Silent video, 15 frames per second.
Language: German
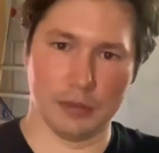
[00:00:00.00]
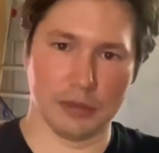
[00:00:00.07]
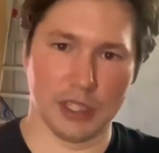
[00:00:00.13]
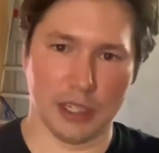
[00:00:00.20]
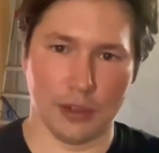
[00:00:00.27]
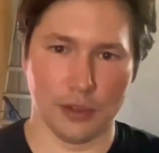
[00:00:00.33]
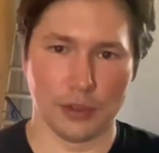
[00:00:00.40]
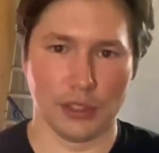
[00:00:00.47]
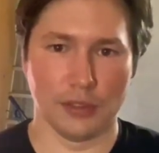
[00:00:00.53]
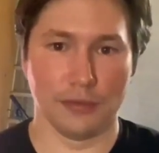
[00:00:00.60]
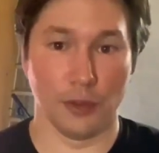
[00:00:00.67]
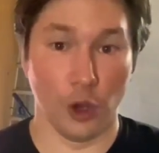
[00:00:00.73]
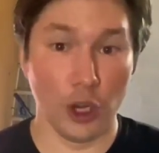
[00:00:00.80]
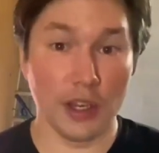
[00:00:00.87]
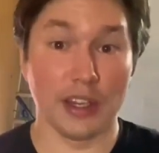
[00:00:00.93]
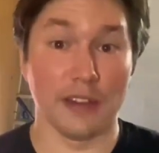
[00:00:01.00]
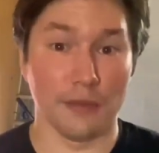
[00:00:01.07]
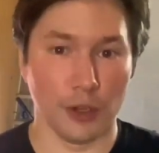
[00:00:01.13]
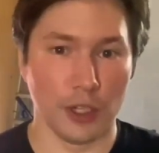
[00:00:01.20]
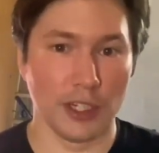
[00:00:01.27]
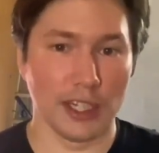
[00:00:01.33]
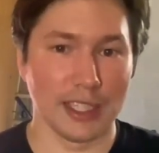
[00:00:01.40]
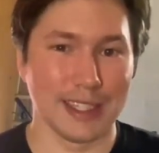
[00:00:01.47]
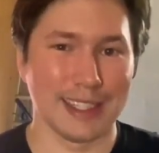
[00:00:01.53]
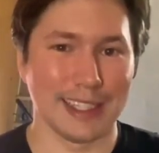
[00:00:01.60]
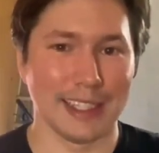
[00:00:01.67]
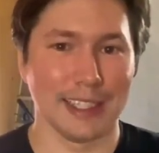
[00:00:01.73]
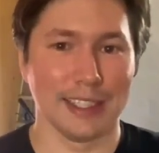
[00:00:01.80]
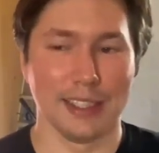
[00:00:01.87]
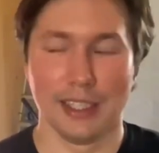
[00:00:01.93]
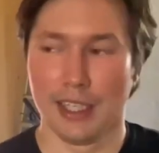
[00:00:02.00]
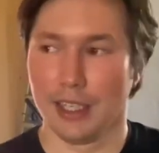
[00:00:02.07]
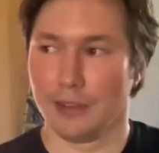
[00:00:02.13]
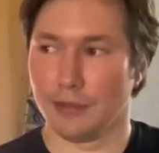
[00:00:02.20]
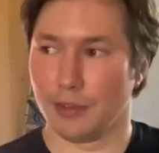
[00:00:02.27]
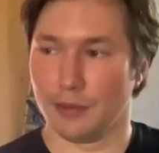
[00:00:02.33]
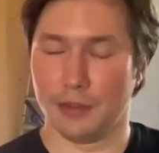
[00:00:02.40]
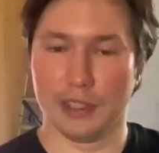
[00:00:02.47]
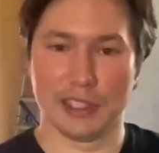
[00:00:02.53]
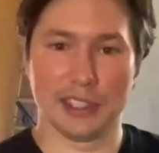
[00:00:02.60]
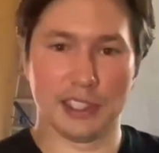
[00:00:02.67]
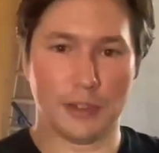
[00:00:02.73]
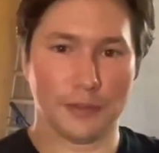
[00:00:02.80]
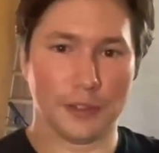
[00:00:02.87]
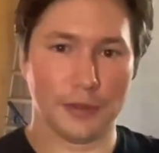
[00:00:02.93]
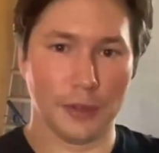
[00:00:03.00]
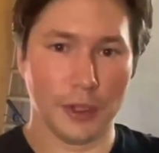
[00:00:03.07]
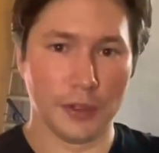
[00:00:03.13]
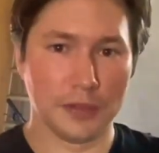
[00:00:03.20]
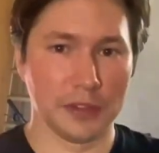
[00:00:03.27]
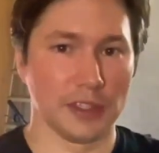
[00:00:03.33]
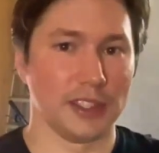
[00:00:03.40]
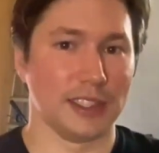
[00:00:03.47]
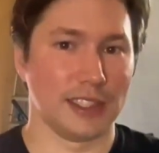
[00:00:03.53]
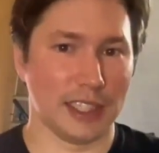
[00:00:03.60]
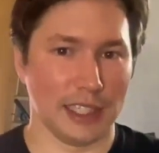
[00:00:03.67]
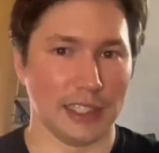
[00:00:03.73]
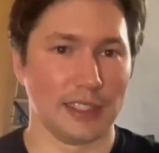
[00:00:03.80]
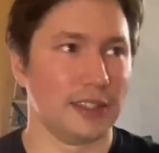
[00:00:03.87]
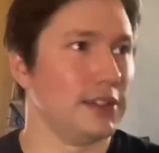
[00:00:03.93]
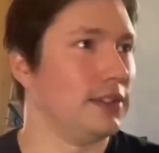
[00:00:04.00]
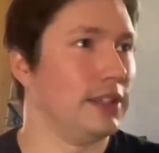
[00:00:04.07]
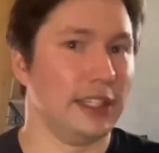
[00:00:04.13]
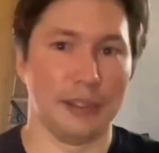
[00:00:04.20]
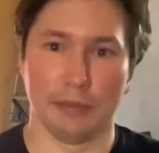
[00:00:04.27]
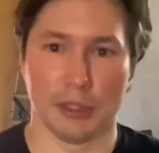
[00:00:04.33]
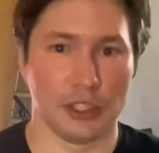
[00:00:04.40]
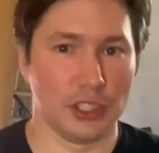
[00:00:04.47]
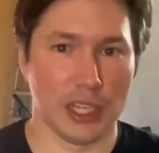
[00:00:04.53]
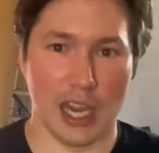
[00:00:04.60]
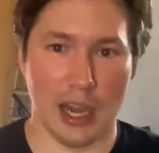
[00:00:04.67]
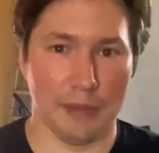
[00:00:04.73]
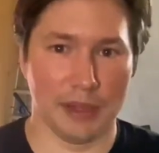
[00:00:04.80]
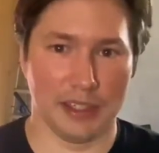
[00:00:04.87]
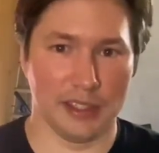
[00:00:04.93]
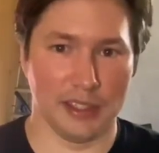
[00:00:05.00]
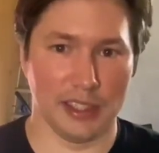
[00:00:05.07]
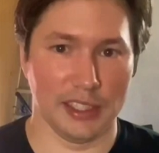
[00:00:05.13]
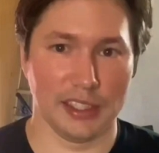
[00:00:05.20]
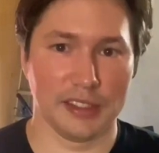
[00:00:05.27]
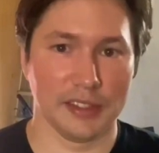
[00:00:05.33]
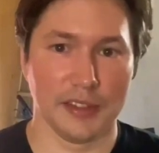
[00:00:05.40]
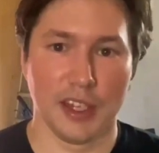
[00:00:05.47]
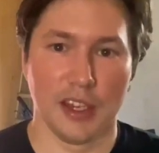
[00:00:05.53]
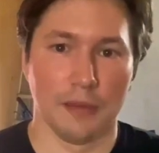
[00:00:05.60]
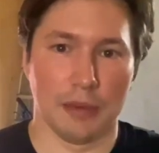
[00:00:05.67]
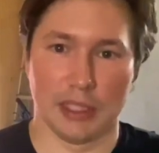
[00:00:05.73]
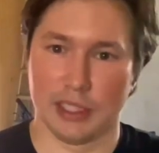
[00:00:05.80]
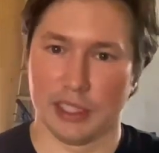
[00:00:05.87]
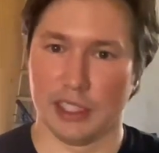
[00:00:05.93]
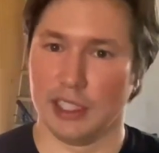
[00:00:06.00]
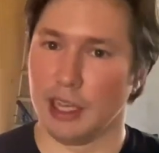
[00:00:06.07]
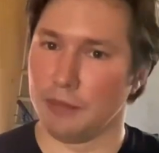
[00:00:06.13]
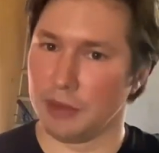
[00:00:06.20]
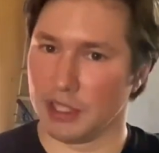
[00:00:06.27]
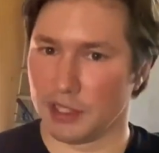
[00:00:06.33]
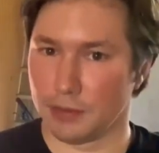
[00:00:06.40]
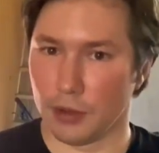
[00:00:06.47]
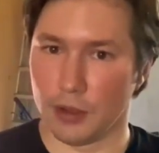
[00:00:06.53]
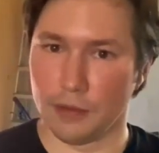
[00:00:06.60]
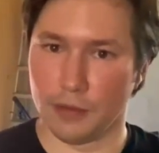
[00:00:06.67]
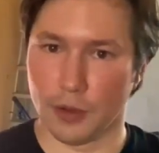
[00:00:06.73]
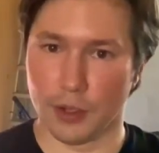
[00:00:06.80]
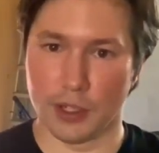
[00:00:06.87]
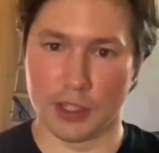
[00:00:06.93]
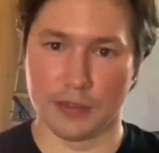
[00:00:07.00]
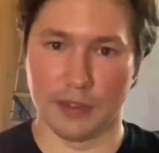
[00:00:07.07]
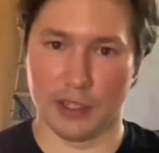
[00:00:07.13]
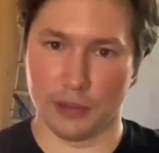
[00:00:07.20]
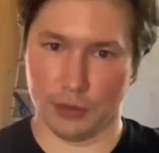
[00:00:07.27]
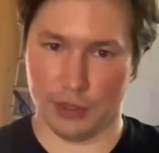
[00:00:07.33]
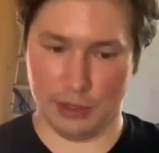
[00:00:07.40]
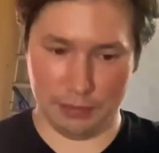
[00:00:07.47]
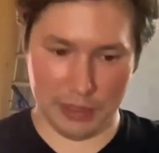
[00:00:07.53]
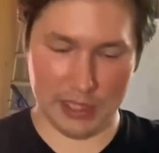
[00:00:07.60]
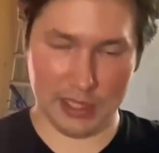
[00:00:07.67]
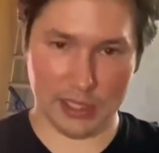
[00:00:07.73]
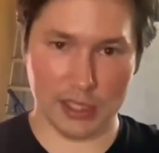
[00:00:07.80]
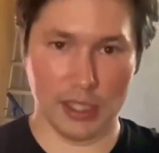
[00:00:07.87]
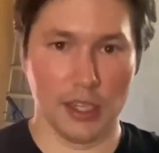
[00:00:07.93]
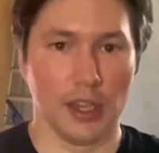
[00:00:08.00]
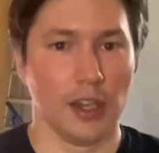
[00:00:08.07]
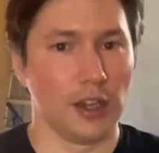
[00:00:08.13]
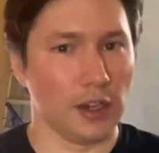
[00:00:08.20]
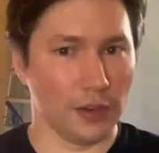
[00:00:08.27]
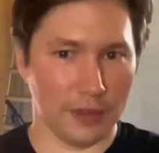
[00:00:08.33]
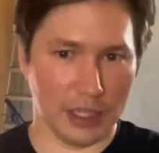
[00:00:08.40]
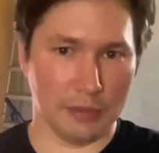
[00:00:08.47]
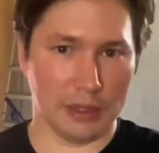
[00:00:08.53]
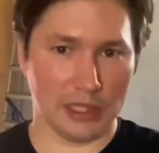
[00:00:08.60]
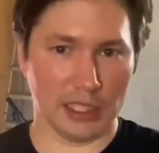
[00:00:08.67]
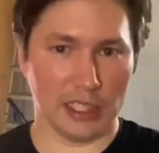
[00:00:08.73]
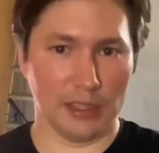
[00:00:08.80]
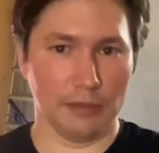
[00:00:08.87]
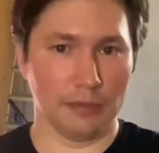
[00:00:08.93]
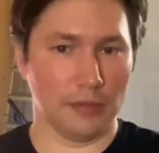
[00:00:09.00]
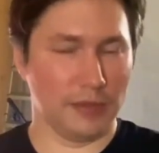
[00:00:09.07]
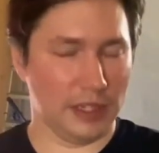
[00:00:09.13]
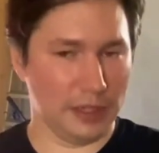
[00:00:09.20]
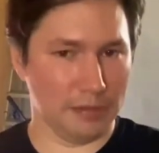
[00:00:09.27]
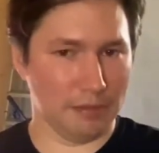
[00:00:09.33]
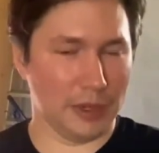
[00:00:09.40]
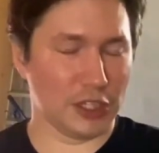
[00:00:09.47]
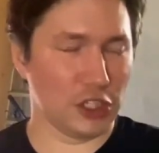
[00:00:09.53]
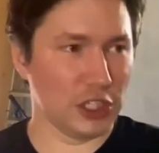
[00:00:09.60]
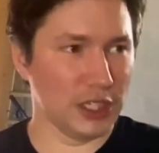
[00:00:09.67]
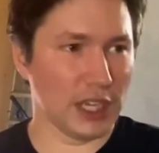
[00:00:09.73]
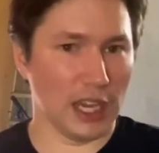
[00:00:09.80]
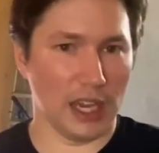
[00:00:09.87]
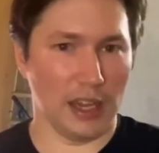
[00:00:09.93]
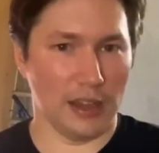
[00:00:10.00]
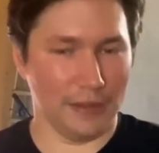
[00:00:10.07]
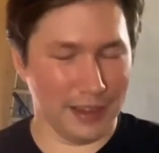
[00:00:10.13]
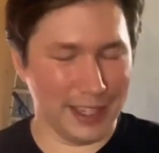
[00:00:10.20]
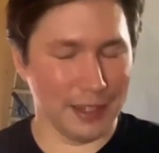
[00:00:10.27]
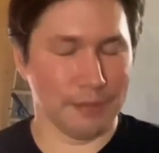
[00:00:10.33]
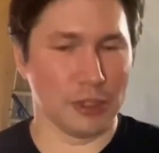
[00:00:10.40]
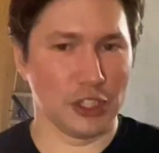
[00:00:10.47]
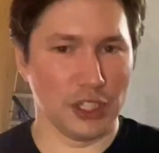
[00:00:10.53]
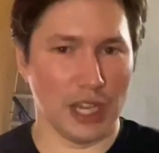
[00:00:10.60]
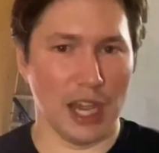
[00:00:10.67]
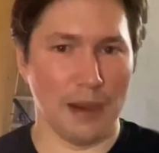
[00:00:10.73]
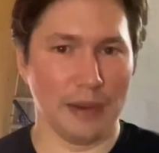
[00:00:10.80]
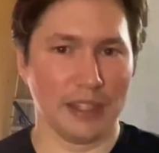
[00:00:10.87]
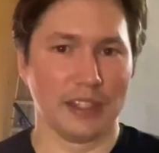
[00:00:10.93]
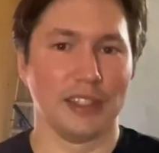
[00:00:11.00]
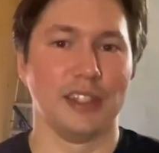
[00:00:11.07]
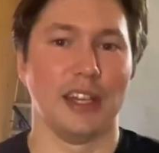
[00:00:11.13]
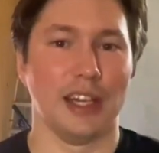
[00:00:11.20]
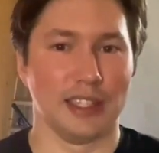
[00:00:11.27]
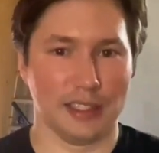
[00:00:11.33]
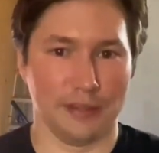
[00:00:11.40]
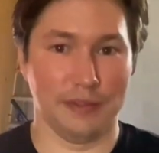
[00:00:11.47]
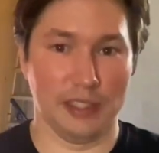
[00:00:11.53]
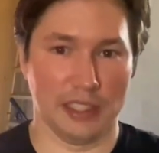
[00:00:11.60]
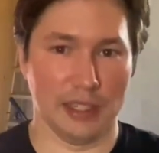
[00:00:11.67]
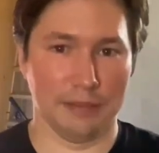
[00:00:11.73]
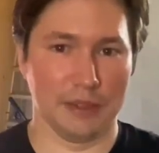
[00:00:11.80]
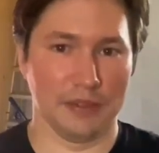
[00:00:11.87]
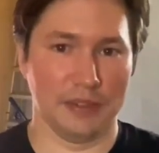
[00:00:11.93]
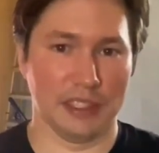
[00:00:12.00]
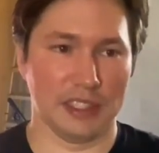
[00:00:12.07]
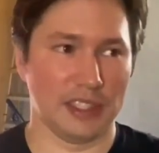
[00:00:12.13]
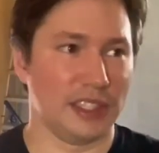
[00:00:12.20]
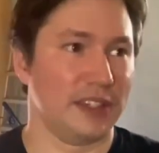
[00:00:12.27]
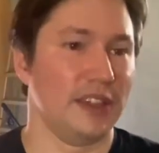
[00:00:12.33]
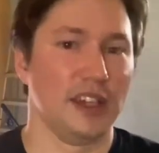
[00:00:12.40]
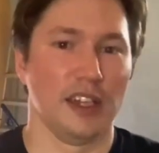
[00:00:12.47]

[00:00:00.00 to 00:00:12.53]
im Tacho eine, Volt, eine Volt-Anzeige von 14 auf 12. Das heißt, Lichtmaschine arbeitet nicht. Batterien haben ja 12 Volt, wenn du sie misst. Und wenn die Batterie, wenn die Maschine, Lichtmaschine arbeitet, hat sie vier, haben sie 14.